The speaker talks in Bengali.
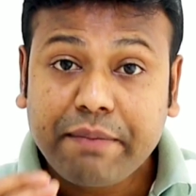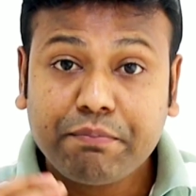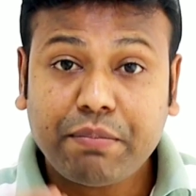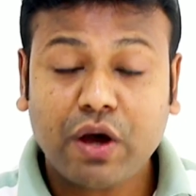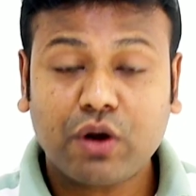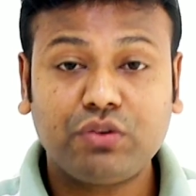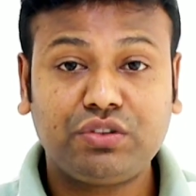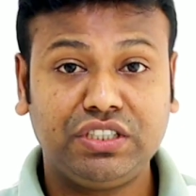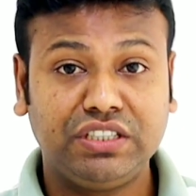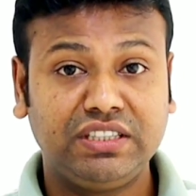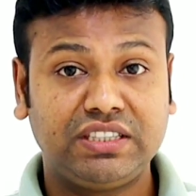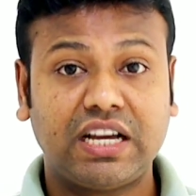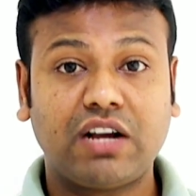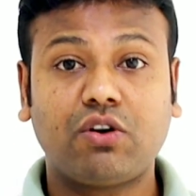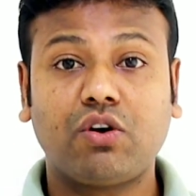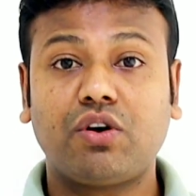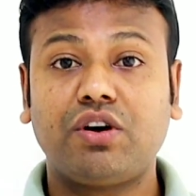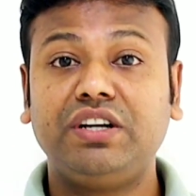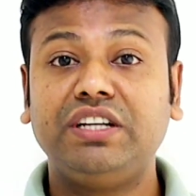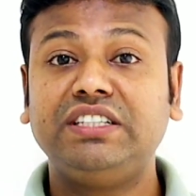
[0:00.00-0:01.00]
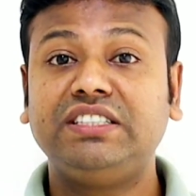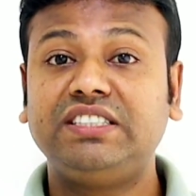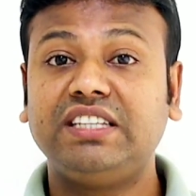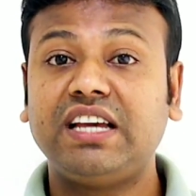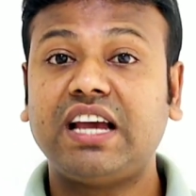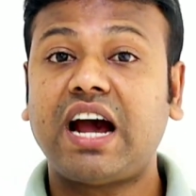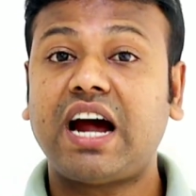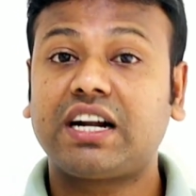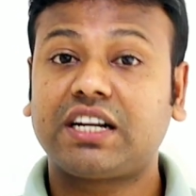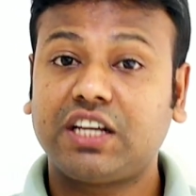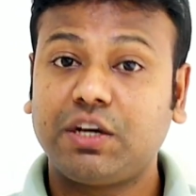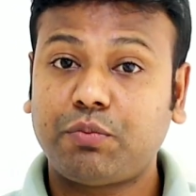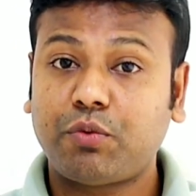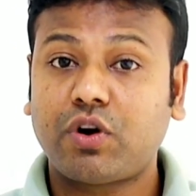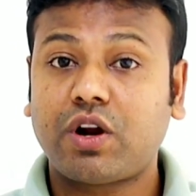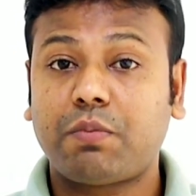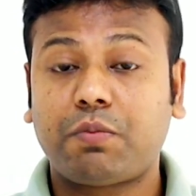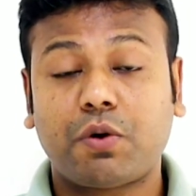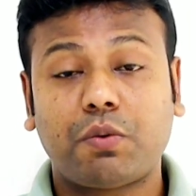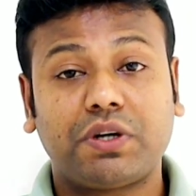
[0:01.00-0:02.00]
একবারও চিন্তা করেনি যে আটকে
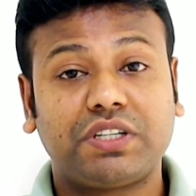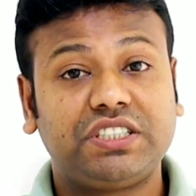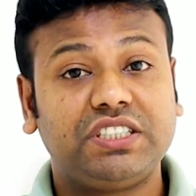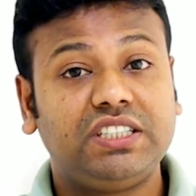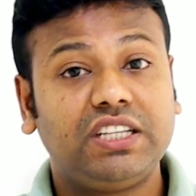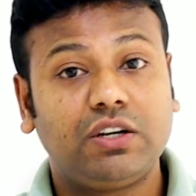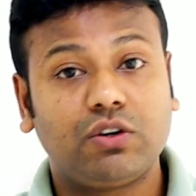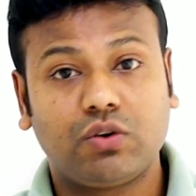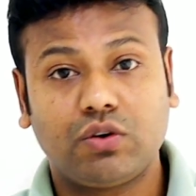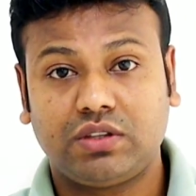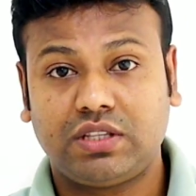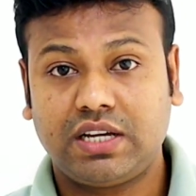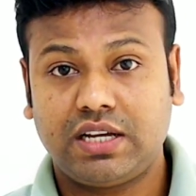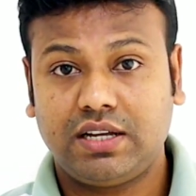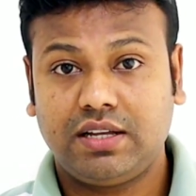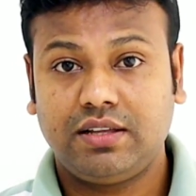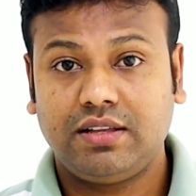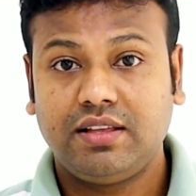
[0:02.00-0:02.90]
পড়া প্রবাসীদের কথা